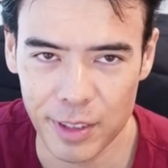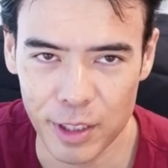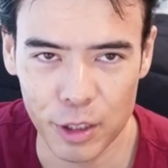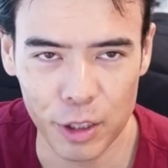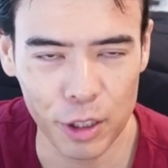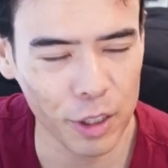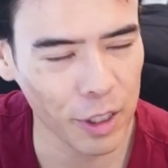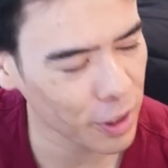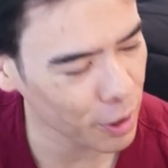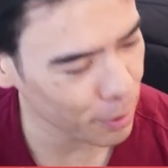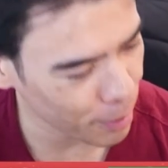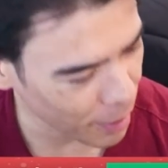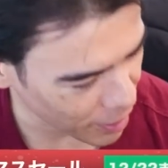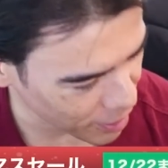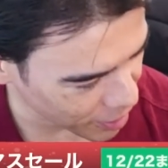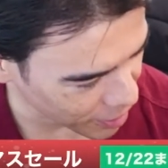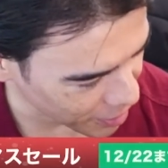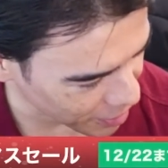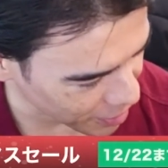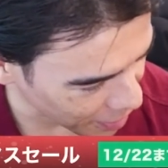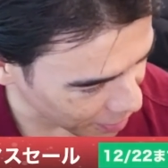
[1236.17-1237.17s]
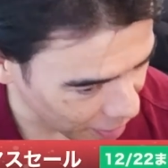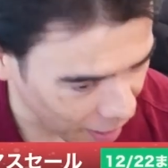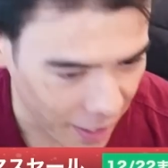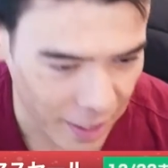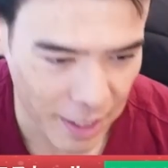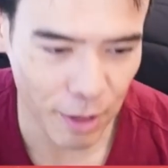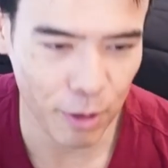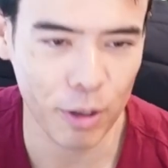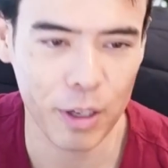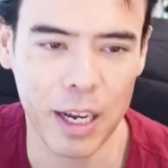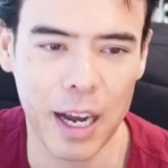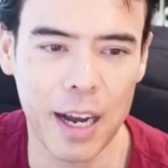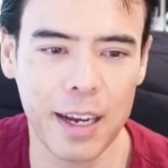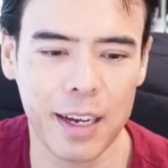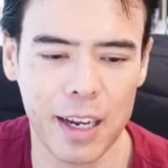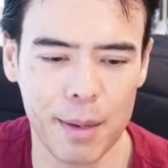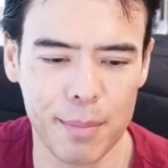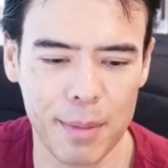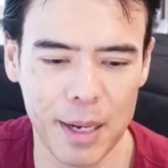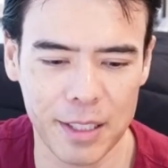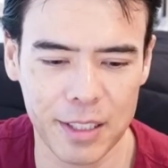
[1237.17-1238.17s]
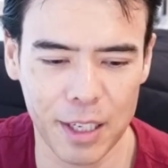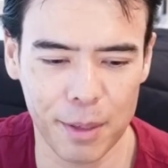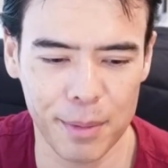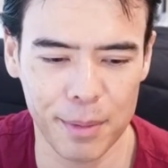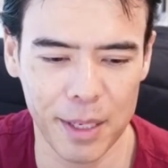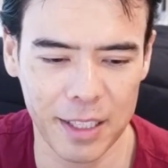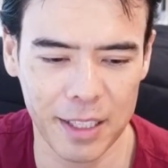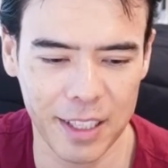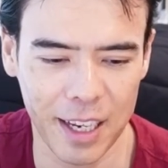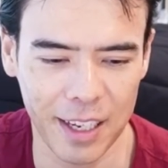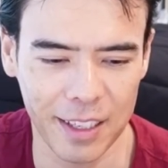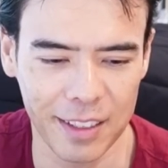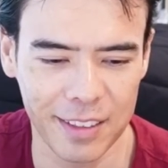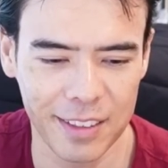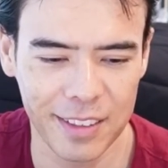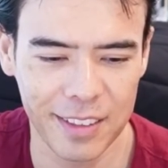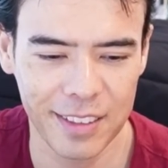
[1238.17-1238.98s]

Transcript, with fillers: クリスマスって何を考えますか皆さ